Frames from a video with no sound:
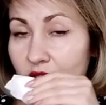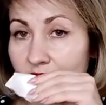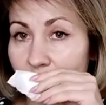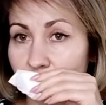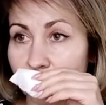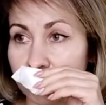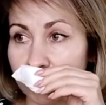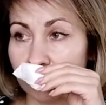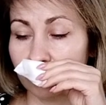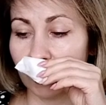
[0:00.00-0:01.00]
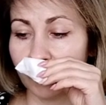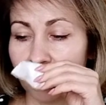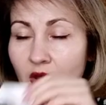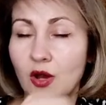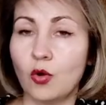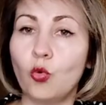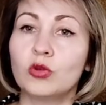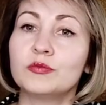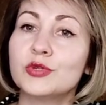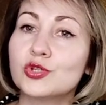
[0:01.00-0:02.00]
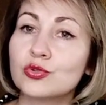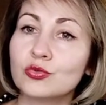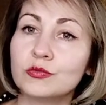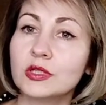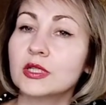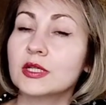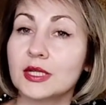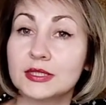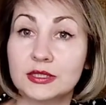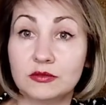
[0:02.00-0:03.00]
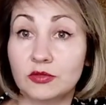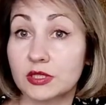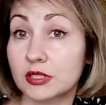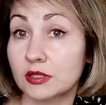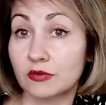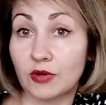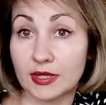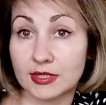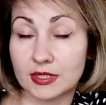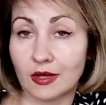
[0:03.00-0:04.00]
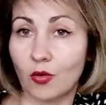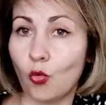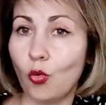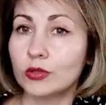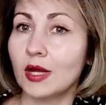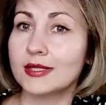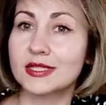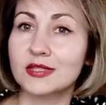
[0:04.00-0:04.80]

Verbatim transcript: когда я его тестировала, он безумно красиво раскрывается. Он от